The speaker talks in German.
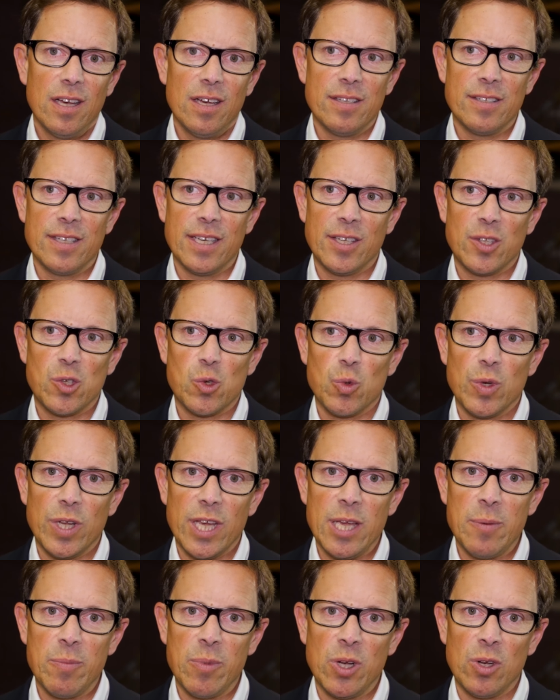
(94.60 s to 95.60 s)
sich zu
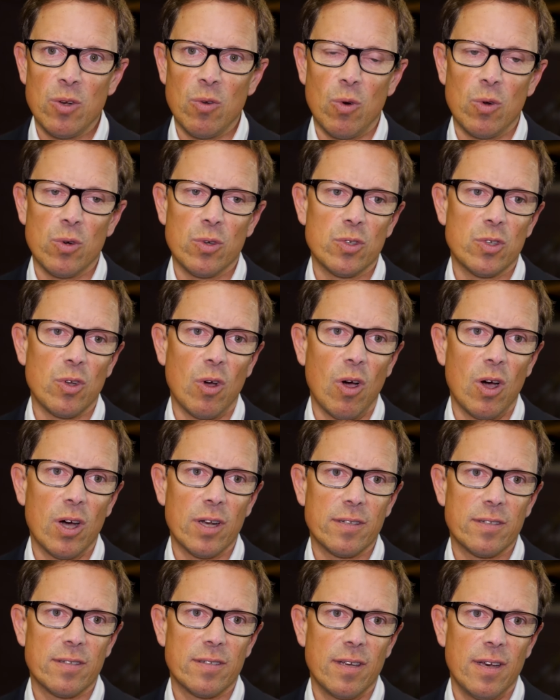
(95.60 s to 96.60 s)
nehmen und
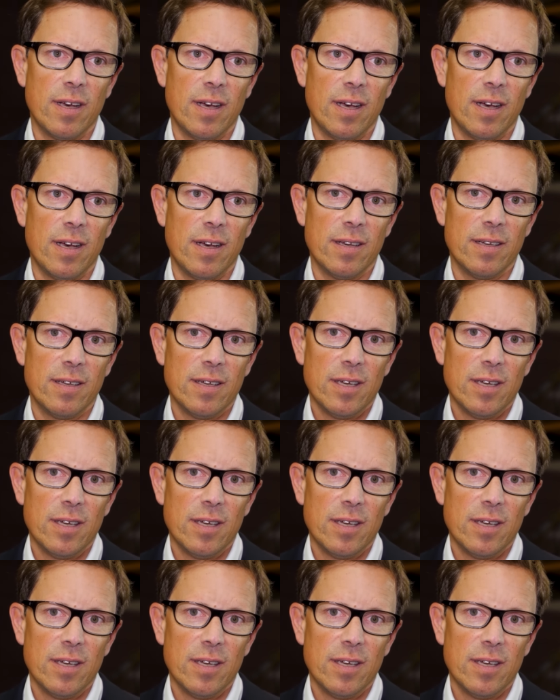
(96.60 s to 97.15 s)
dort äh,